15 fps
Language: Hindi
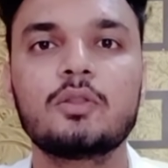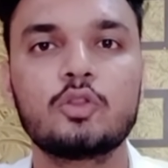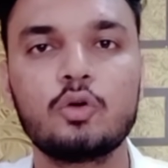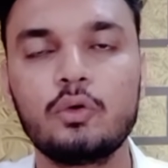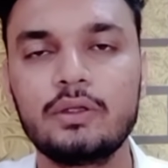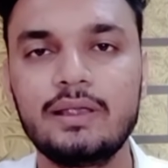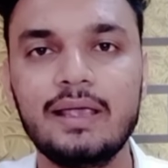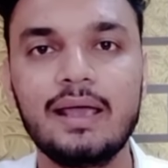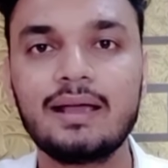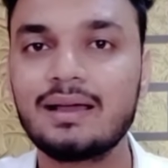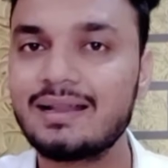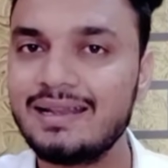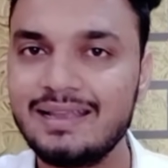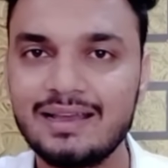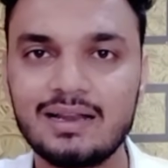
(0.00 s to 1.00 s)
तो यह
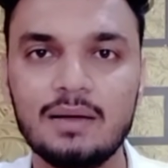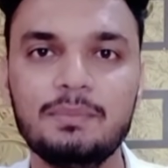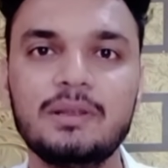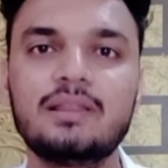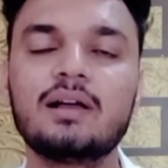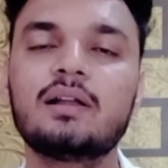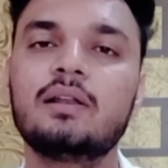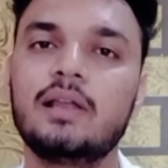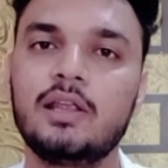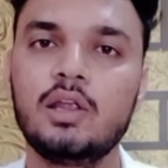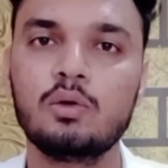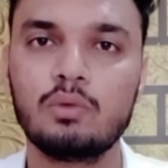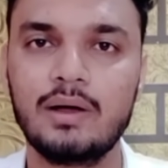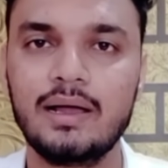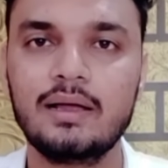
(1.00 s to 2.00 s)
क्लियर अभी तक नहीं
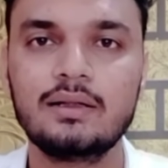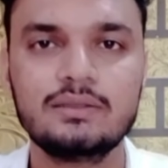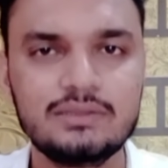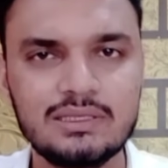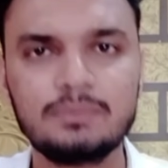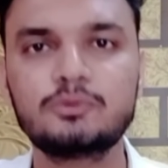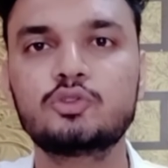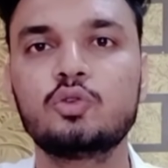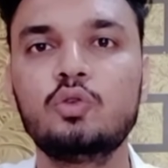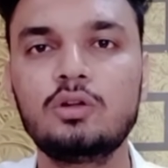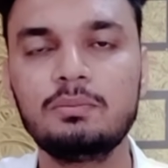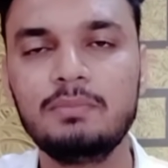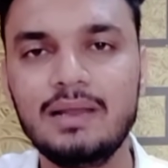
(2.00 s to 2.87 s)
हुआ है जब छूट